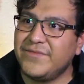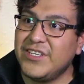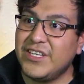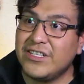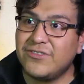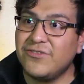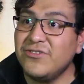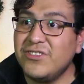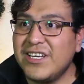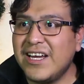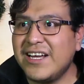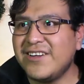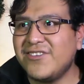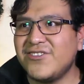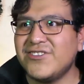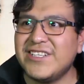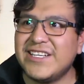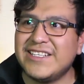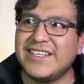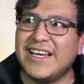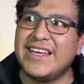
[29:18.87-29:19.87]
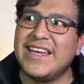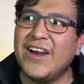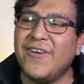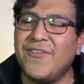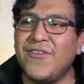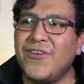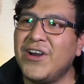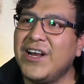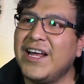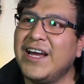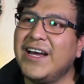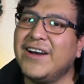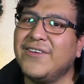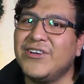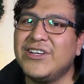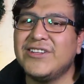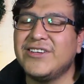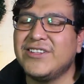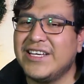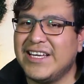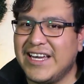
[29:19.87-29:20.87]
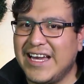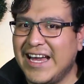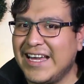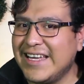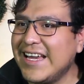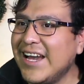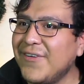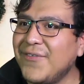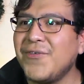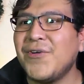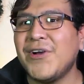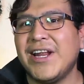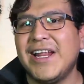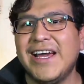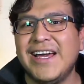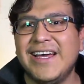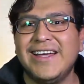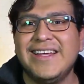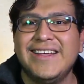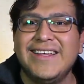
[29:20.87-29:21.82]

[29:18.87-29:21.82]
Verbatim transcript: Si escuchan cosas allá afuera, bueno, de allá afuera,